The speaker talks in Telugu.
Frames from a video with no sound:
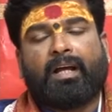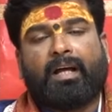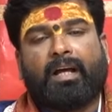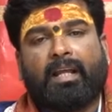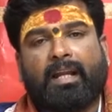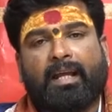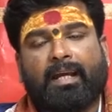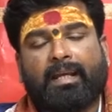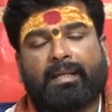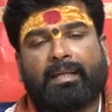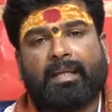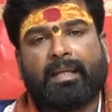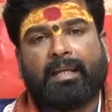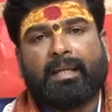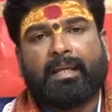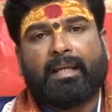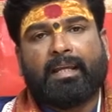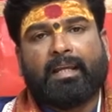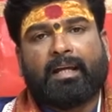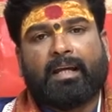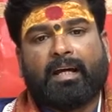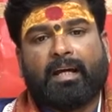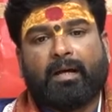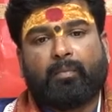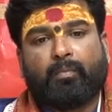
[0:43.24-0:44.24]
అలాగే
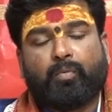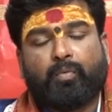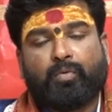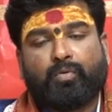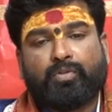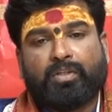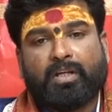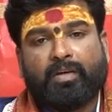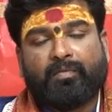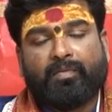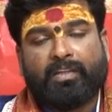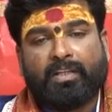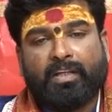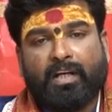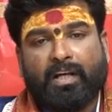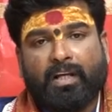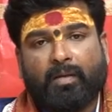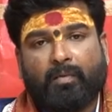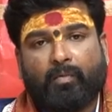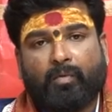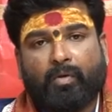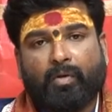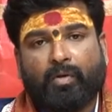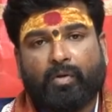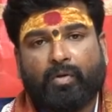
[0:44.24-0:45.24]
ఆ పూజా
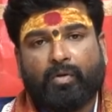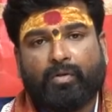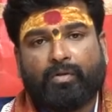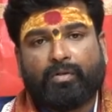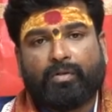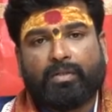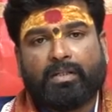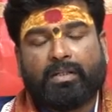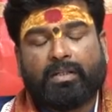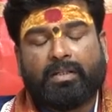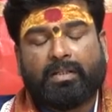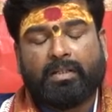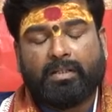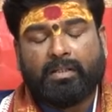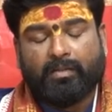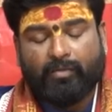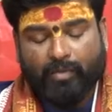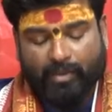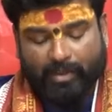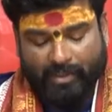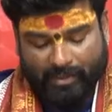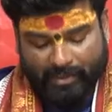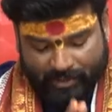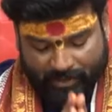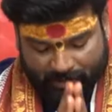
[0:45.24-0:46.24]
విధానములో ఇది
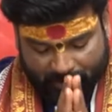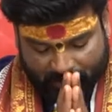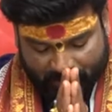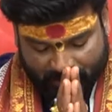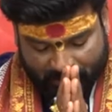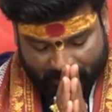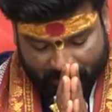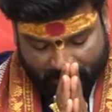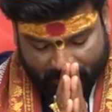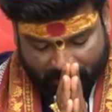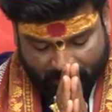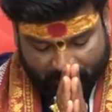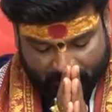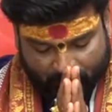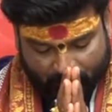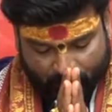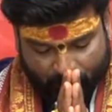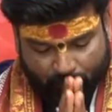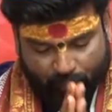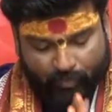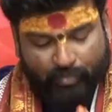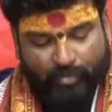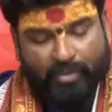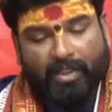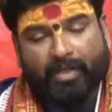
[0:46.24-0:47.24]
ఒక చిన్న
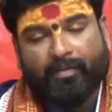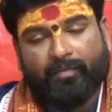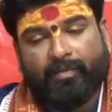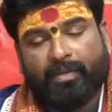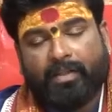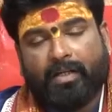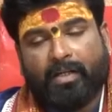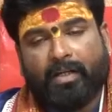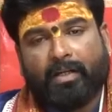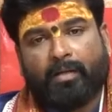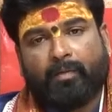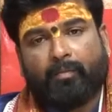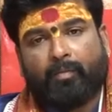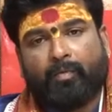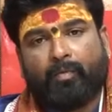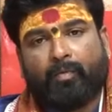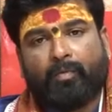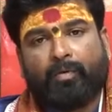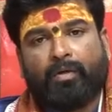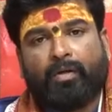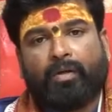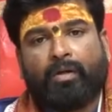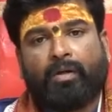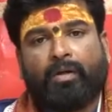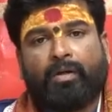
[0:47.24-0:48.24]
పూజా విధానము
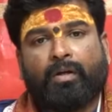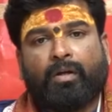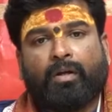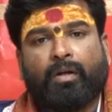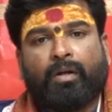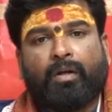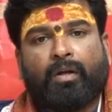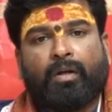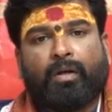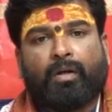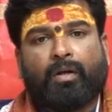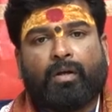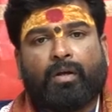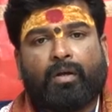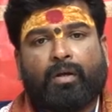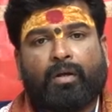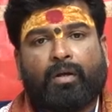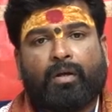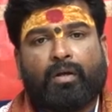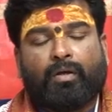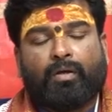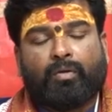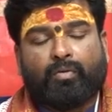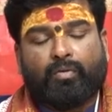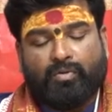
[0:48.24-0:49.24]

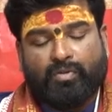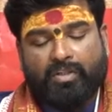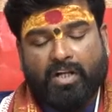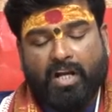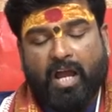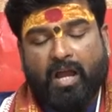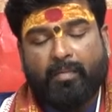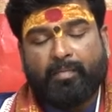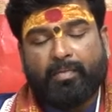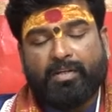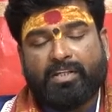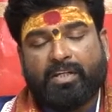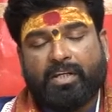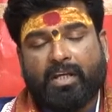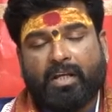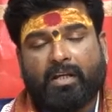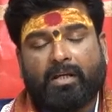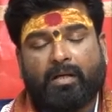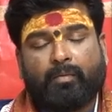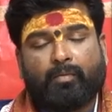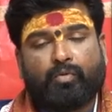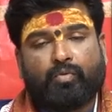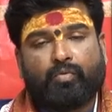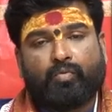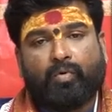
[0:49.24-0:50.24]

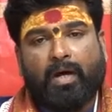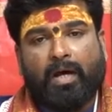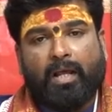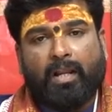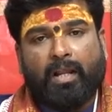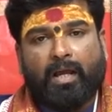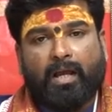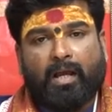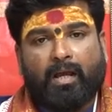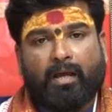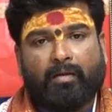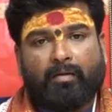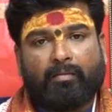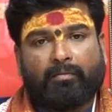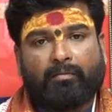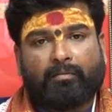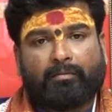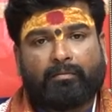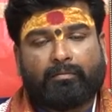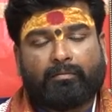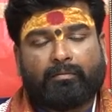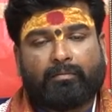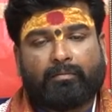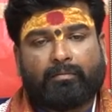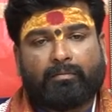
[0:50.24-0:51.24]
రుద్రాభిషేకము ద్వారా
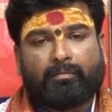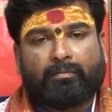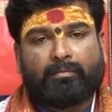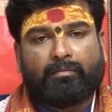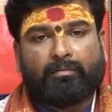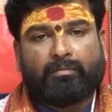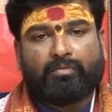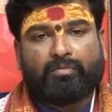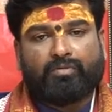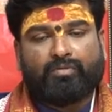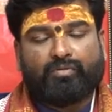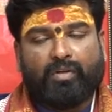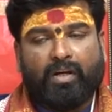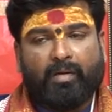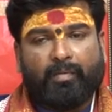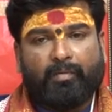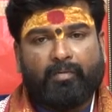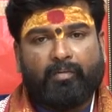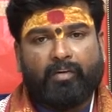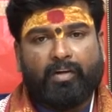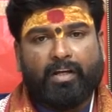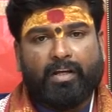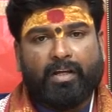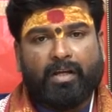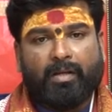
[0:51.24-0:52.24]

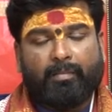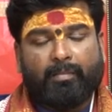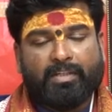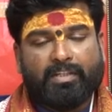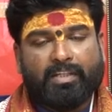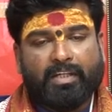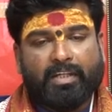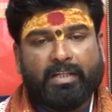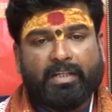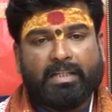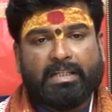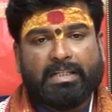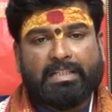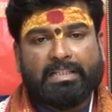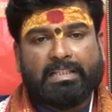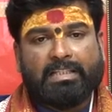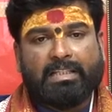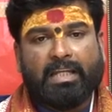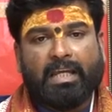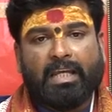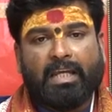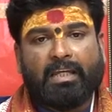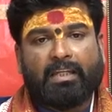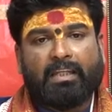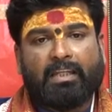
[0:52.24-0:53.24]
స్వామివారిని
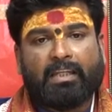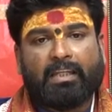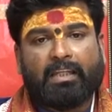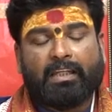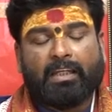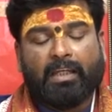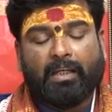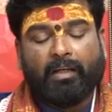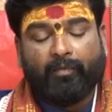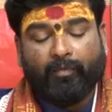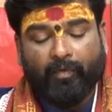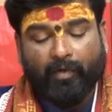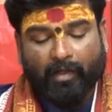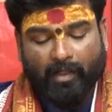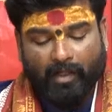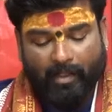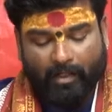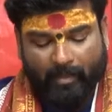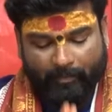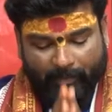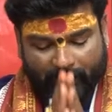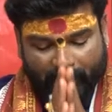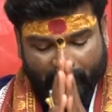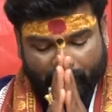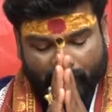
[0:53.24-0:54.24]
అభిషేకిస్తే ఏ
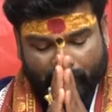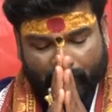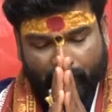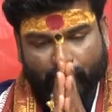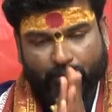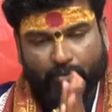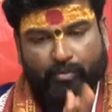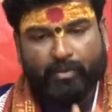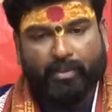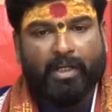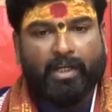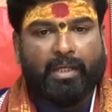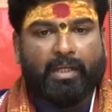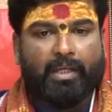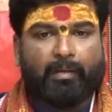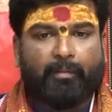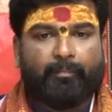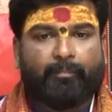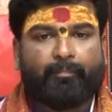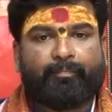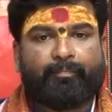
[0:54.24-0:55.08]
ఫలాలు మనకు దక్కుతాయి